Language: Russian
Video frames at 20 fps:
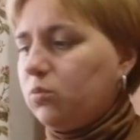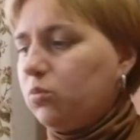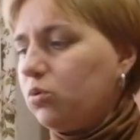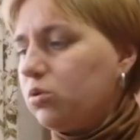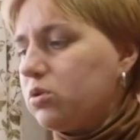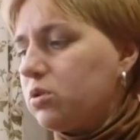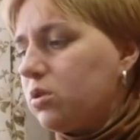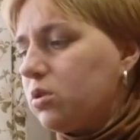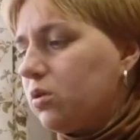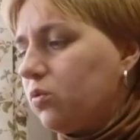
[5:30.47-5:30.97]

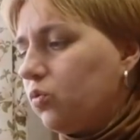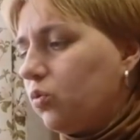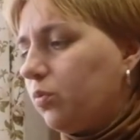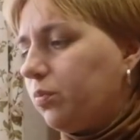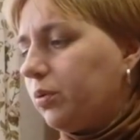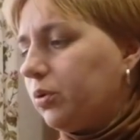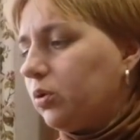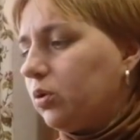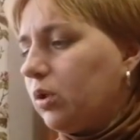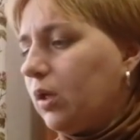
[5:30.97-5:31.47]
Кому-то все равно
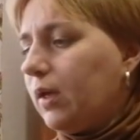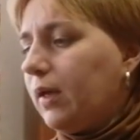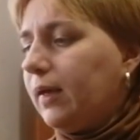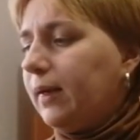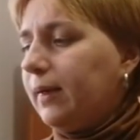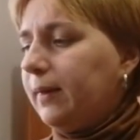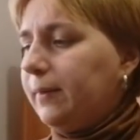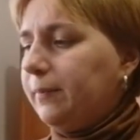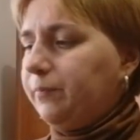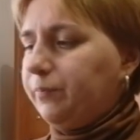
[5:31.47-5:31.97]
пойдет.
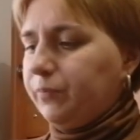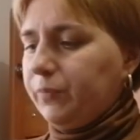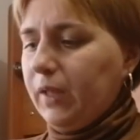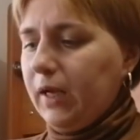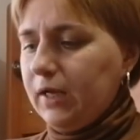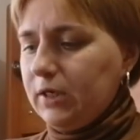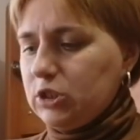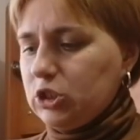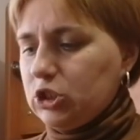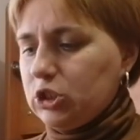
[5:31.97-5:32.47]

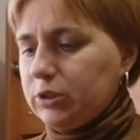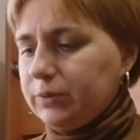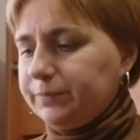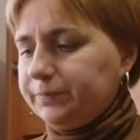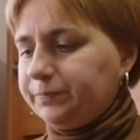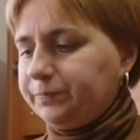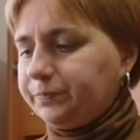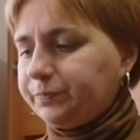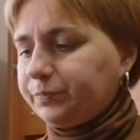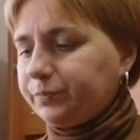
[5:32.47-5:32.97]

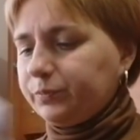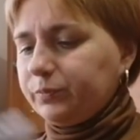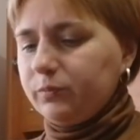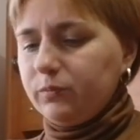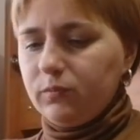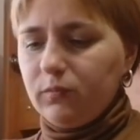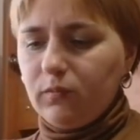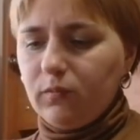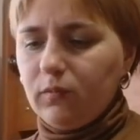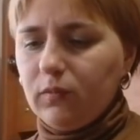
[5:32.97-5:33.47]
Дальше
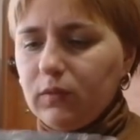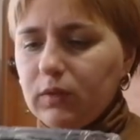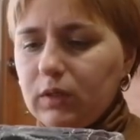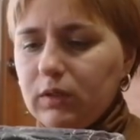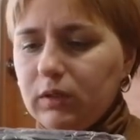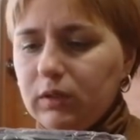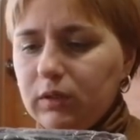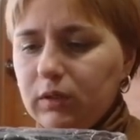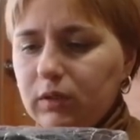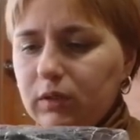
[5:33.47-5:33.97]

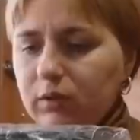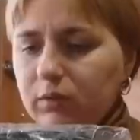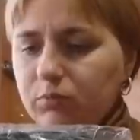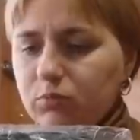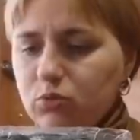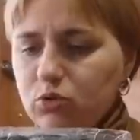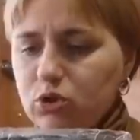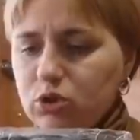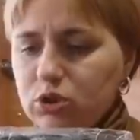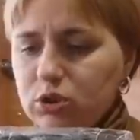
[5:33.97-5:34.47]
э,
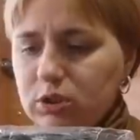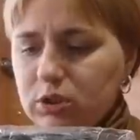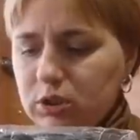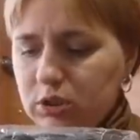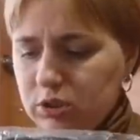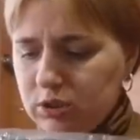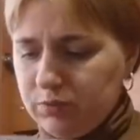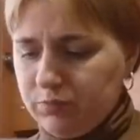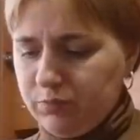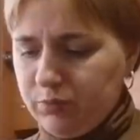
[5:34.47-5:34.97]

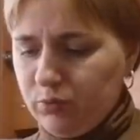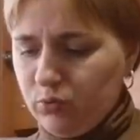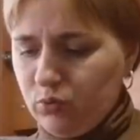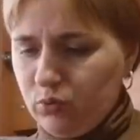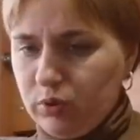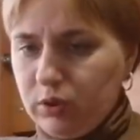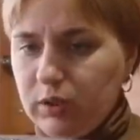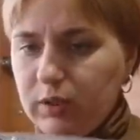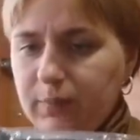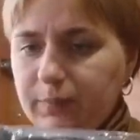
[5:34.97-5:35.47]
мужские
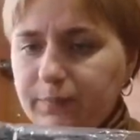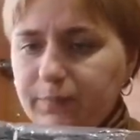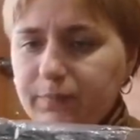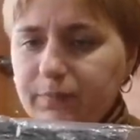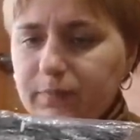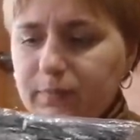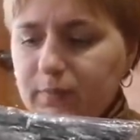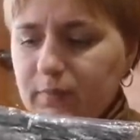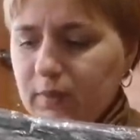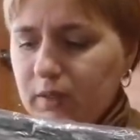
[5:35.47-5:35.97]
брюки.
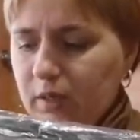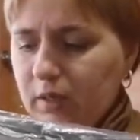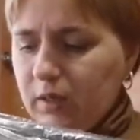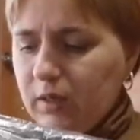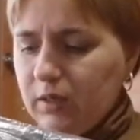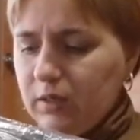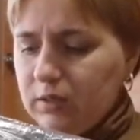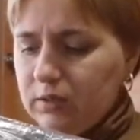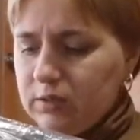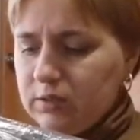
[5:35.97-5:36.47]

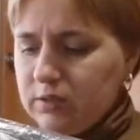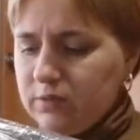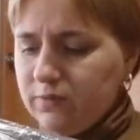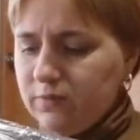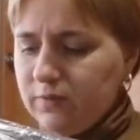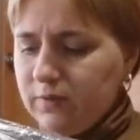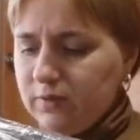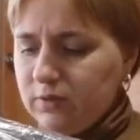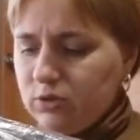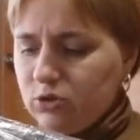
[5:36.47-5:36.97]

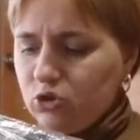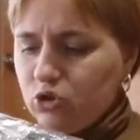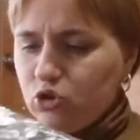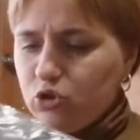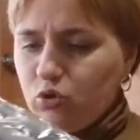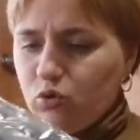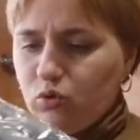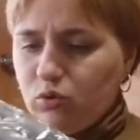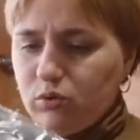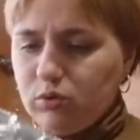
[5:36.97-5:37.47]
Цвет
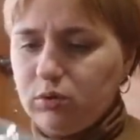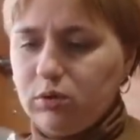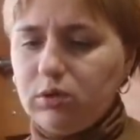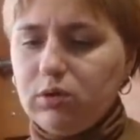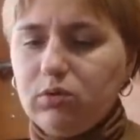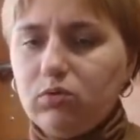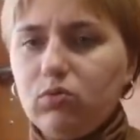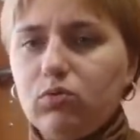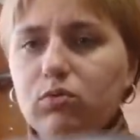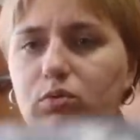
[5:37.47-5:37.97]

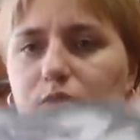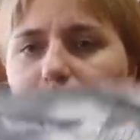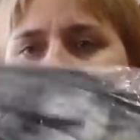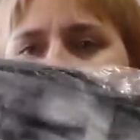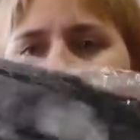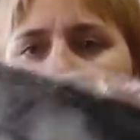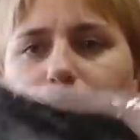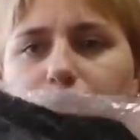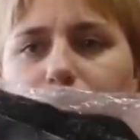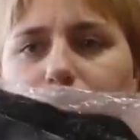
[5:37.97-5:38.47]
черный, но ну, вот
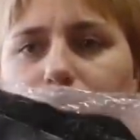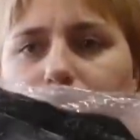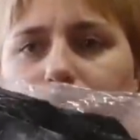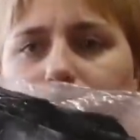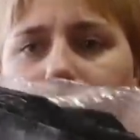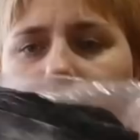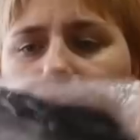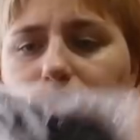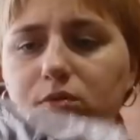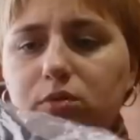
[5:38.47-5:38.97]
они вот,
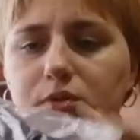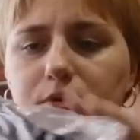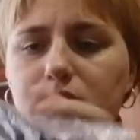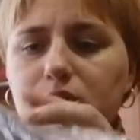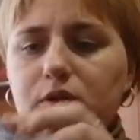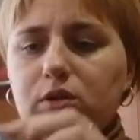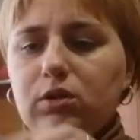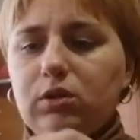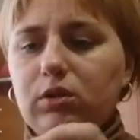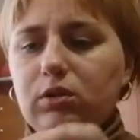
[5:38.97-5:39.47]

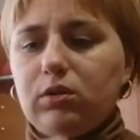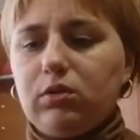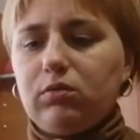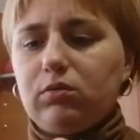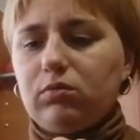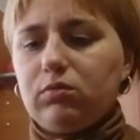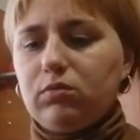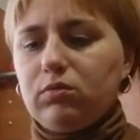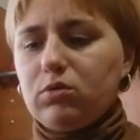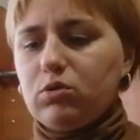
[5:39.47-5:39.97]
видите, какие.
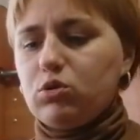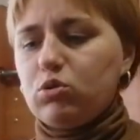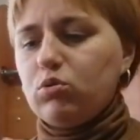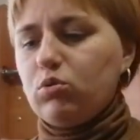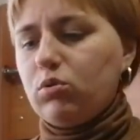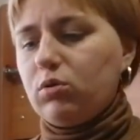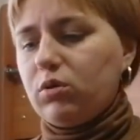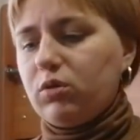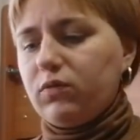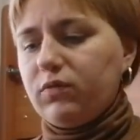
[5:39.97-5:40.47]

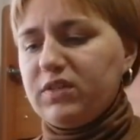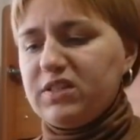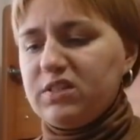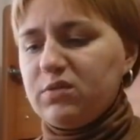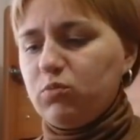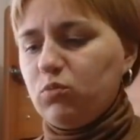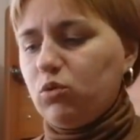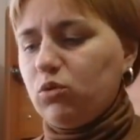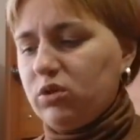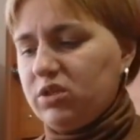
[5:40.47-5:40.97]

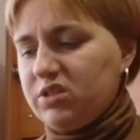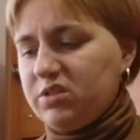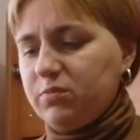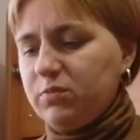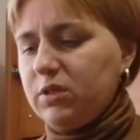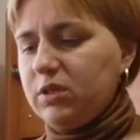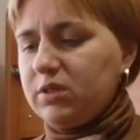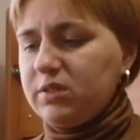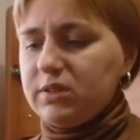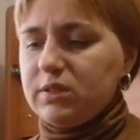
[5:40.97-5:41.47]
48
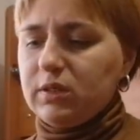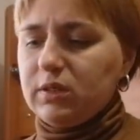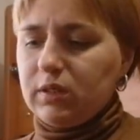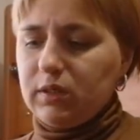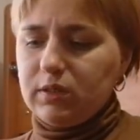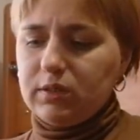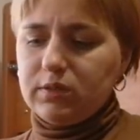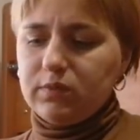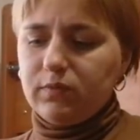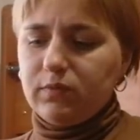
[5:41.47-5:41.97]
размер,
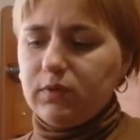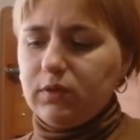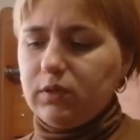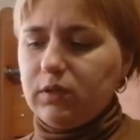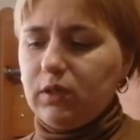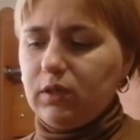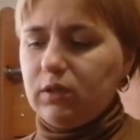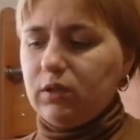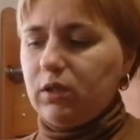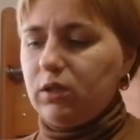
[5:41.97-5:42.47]
заказывала
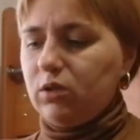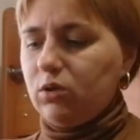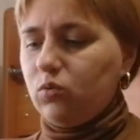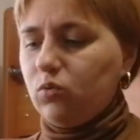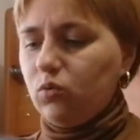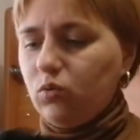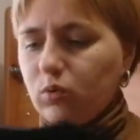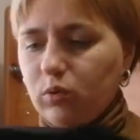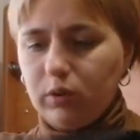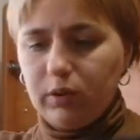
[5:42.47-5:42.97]
я на
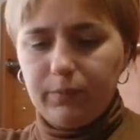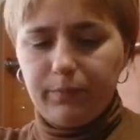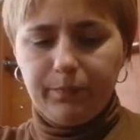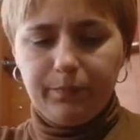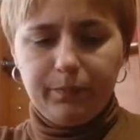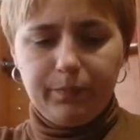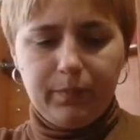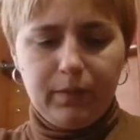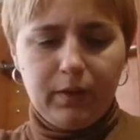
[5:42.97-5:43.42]
Егора.